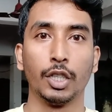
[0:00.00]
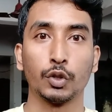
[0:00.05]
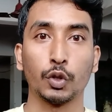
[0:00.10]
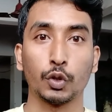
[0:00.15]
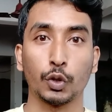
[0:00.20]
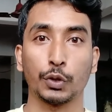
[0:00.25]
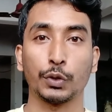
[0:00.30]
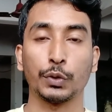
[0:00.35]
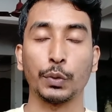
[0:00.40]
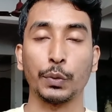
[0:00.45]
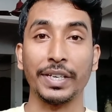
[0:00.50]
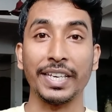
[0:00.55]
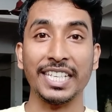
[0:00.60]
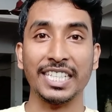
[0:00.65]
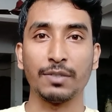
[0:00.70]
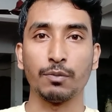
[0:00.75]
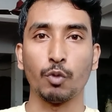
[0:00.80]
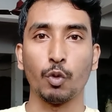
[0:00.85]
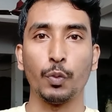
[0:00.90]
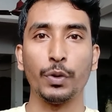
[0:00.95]
तो दोस्तों
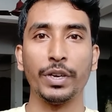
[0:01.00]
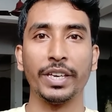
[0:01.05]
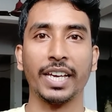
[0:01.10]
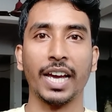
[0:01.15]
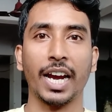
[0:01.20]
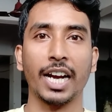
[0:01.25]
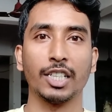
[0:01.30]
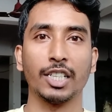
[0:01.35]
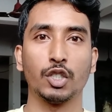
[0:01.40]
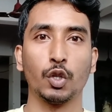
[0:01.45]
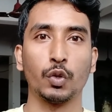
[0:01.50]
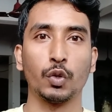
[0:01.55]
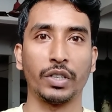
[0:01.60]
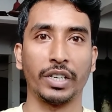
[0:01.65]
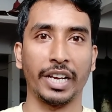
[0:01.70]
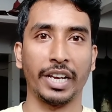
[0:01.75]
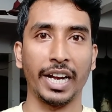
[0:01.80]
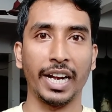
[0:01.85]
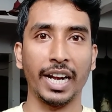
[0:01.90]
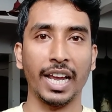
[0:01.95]
इस मूवी का जो
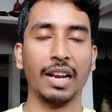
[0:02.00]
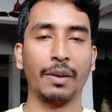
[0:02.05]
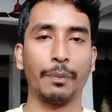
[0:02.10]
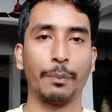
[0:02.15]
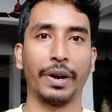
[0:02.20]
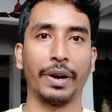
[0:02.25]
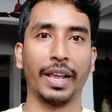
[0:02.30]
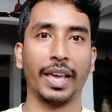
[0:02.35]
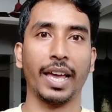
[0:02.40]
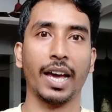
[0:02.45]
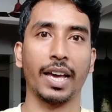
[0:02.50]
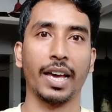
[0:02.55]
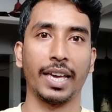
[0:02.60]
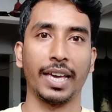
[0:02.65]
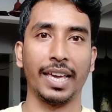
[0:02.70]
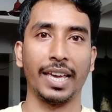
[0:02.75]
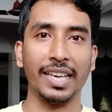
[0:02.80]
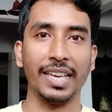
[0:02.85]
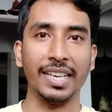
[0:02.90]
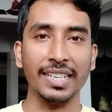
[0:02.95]
ट्रेलर बनाया
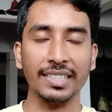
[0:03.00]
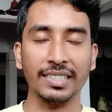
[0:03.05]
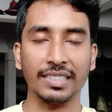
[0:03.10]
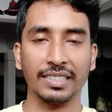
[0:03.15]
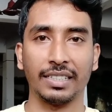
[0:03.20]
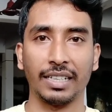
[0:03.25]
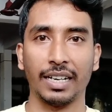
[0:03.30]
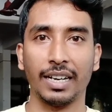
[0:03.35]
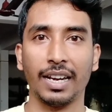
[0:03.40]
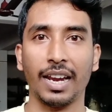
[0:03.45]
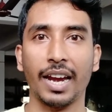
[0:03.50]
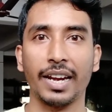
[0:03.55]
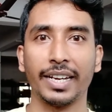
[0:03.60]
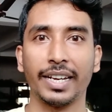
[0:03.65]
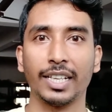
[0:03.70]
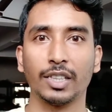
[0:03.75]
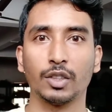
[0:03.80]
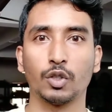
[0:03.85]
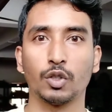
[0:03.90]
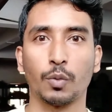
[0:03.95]
है इस ट्रेलर
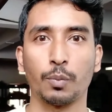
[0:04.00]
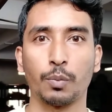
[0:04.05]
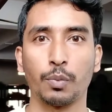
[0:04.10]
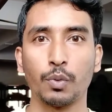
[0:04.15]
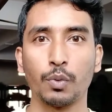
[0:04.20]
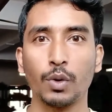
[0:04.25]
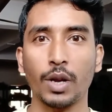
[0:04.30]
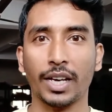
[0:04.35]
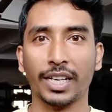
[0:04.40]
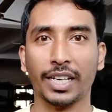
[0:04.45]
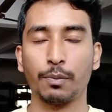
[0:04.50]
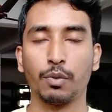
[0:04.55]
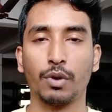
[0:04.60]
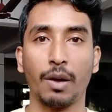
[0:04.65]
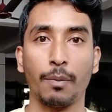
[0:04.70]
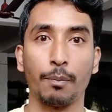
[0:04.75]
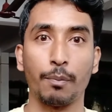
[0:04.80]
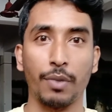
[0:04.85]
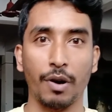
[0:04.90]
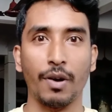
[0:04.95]
ने तो पूरा के पूरा
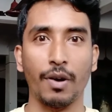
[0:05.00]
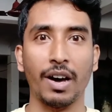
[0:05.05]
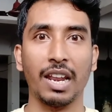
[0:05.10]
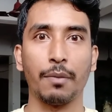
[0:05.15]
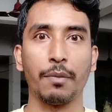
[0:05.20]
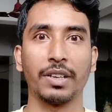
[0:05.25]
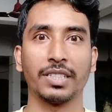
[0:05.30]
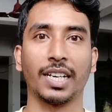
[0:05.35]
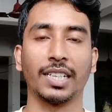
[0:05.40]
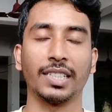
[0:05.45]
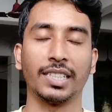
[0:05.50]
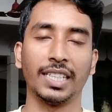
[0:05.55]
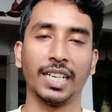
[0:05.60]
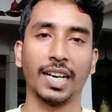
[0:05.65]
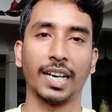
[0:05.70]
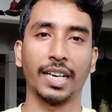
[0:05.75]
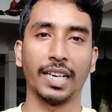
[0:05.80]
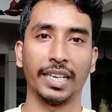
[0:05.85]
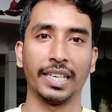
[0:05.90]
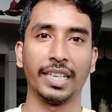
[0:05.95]
बवाल मचा दिया
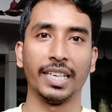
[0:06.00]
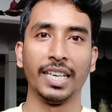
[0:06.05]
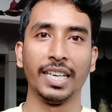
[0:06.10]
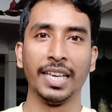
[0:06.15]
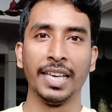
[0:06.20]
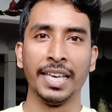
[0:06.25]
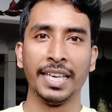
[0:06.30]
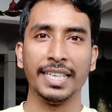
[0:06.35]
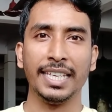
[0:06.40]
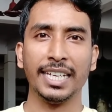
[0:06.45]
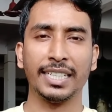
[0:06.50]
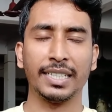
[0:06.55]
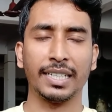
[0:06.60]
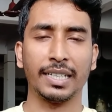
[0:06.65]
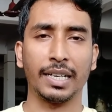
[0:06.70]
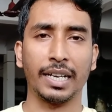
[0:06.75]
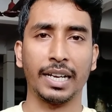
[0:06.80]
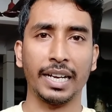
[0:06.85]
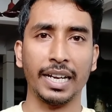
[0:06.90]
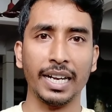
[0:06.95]
है ये
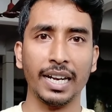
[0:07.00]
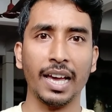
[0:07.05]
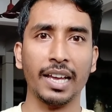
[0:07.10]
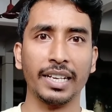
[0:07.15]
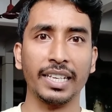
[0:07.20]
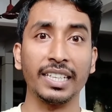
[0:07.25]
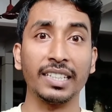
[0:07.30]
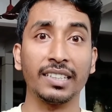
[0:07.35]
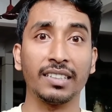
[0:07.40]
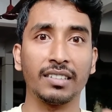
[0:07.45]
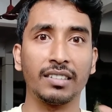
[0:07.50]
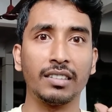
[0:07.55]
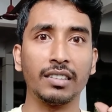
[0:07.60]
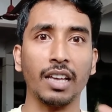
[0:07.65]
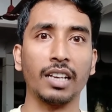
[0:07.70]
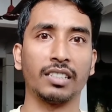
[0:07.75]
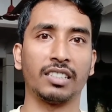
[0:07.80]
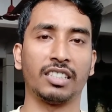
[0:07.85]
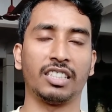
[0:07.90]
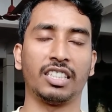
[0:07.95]
ट्रेलर इतना
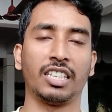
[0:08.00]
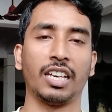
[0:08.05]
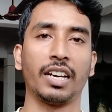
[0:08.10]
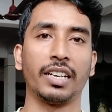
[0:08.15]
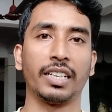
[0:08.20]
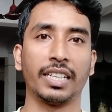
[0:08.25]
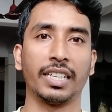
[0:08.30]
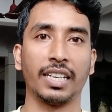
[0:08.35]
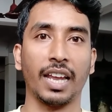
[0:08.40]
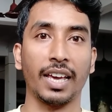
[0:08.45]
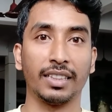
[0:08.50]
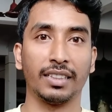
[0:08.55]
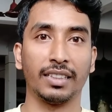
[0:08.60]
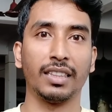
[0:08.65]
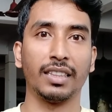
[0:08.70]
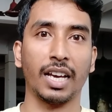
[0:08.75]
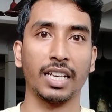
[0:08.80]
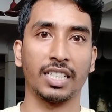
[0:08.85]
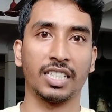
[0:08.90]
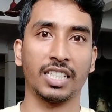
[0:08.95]
अच्छा निकला इतना
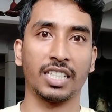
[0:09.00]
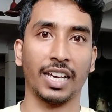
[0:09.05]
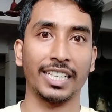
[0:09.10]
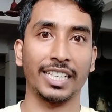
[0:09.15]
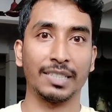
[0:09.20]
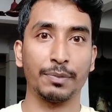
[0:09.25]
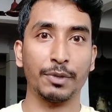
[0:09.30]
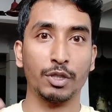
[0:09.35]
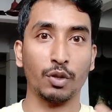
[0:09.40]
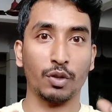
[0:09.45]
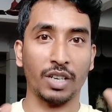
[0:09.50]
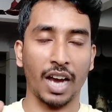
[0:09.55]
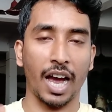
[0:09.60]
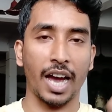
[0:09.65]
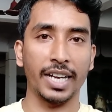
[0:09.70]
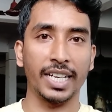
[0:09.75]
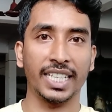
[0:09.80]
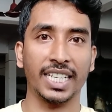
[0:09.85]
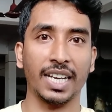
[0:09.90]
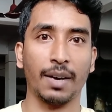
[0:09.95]
अच्छा इसमें जो
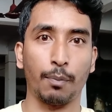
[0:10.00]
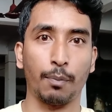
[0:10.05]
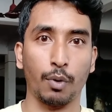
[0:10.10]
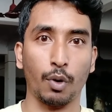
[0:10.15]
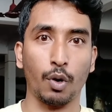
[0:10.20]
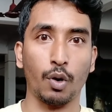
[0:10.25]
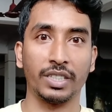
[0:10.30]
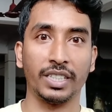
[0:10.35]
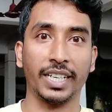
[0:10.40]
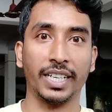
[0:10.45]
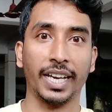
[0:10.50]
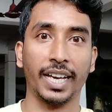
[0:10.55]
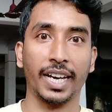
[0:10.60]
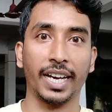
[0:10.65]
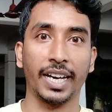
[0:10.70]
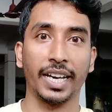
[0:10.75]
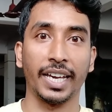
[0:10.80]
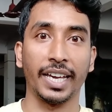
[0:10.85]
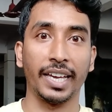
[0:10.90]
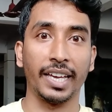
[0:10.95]
कहानी का प्लॉट दिखाया
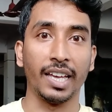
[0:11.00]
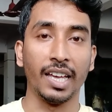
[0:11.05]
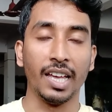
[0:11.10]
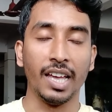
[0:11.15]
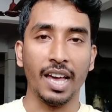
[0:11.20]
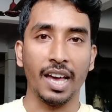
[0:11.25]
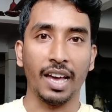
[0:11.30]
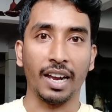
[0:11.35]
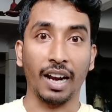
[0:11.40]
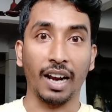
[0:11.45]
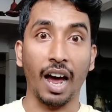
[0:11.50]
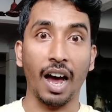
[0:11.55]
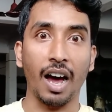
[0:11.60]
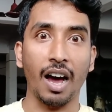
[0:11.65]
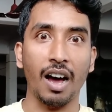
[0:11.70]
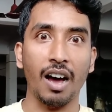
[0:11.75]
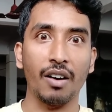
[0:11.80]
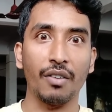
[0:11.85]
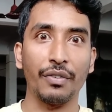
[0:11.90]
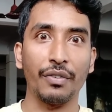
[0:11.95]
है
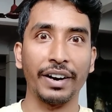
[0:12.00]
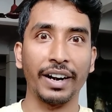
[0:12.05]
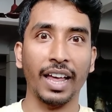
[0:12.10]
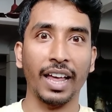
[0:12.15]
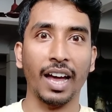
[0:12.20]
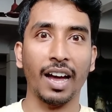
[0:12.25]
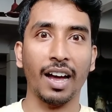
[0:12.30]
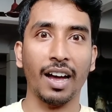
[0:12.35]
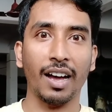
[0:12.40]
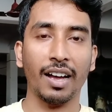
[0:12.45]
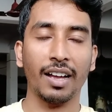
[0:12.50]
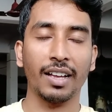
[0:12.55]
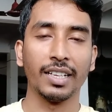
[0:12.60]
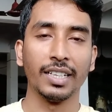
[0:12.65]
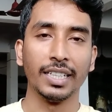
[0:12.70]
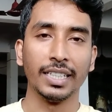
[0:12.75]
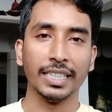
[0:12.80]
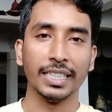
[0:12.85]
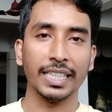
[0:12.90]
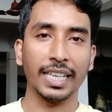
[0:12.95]
रावणा
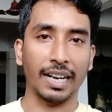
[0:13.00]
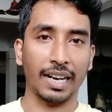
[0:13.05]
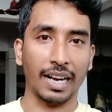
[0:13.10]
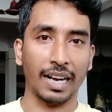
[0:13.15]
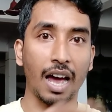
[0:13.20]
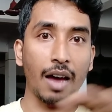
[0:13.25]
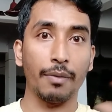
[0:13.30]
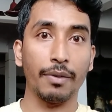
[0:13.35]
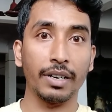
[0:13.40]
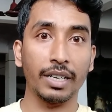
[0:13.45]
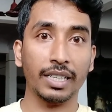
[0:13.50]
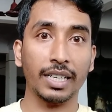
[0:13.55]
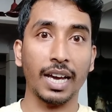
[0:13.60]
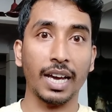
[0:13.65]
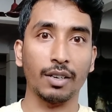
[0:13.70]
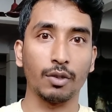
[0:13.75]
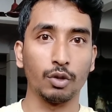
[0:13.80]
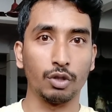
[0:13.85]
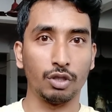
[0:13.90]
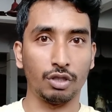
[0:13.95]
ये रावण का
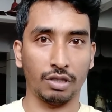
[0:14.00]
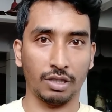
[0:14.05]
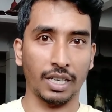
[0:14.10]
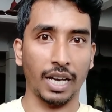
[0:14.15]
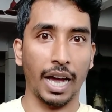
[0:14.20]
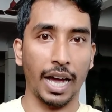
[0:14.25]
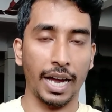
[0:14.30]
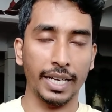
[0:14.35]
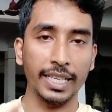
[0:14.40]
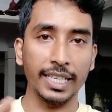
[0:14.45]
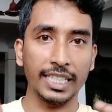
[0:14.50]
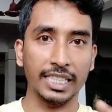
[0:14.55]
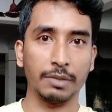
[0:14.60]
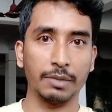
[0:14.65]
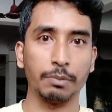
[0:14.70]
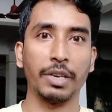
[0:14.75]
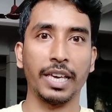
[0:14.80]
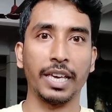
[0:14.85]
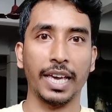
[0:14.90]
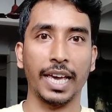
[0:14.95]
कुछ कहानी
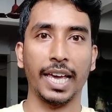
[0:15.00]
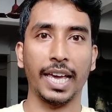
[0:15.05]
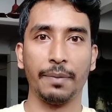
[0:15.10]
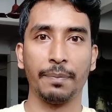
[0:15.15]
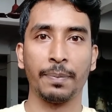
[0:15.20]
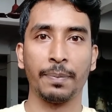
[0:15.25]
इसमें है